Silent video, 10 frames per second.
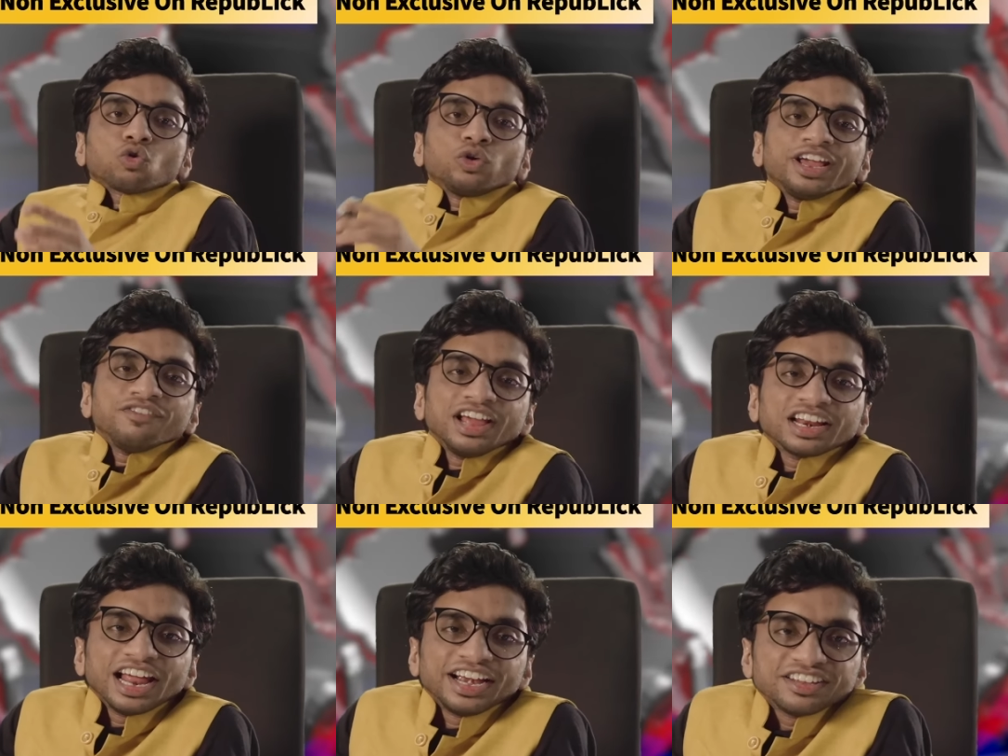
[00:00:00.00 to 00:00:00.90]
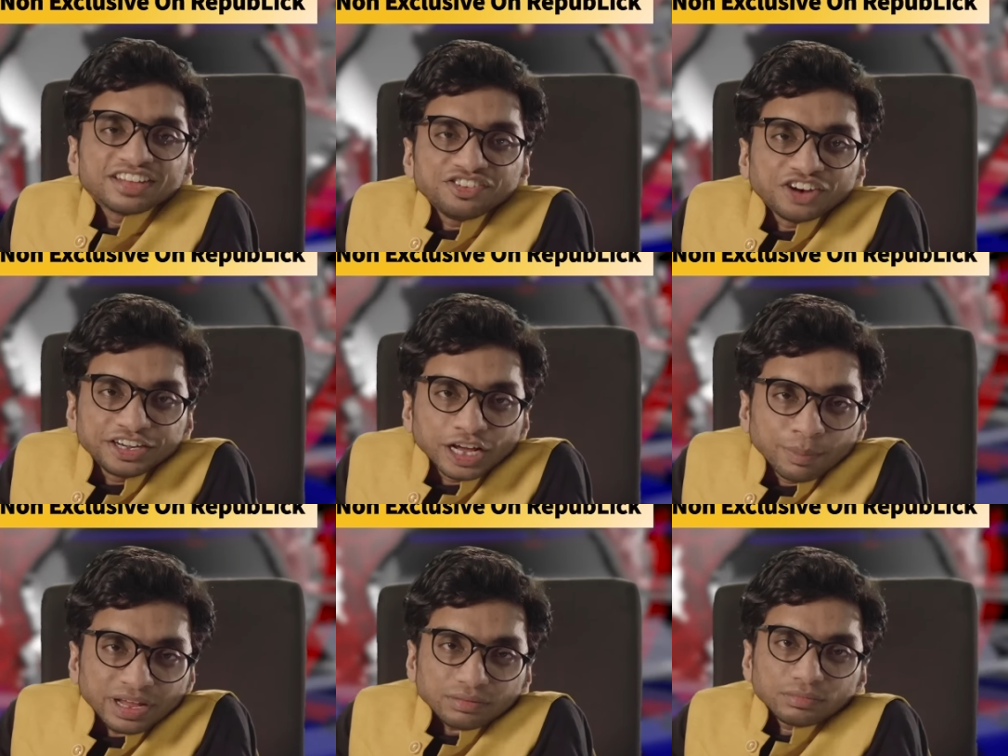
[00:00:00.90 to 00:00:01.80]
गुड इवनिंग लेडीज एंड
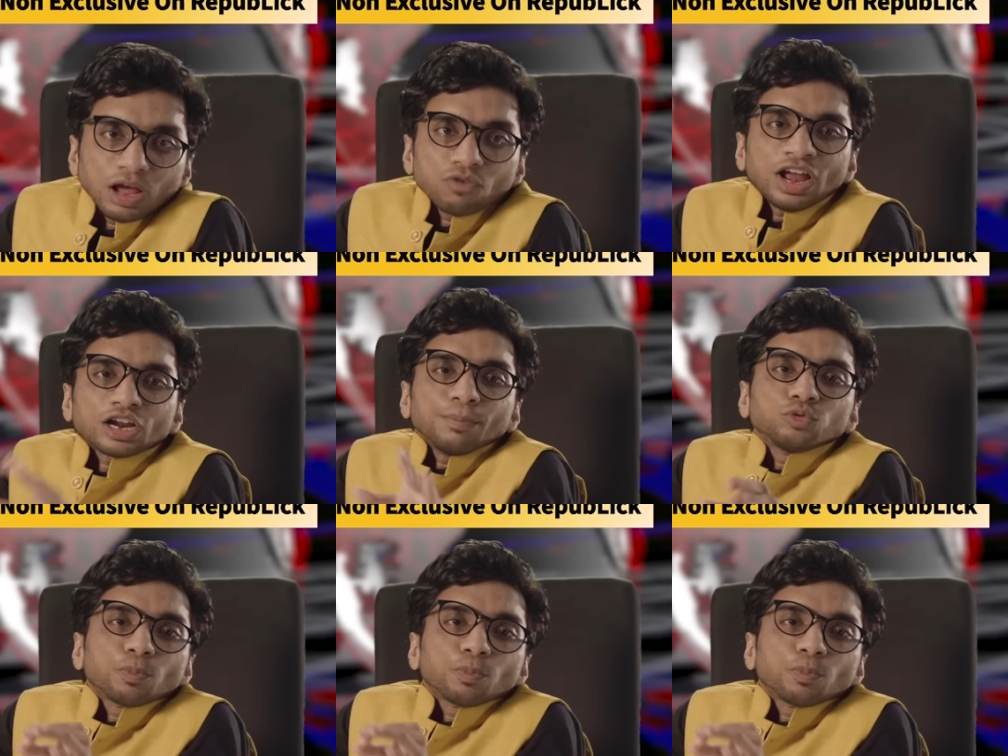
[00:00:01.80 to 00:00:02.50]
जेंटलमैन वेलकम टू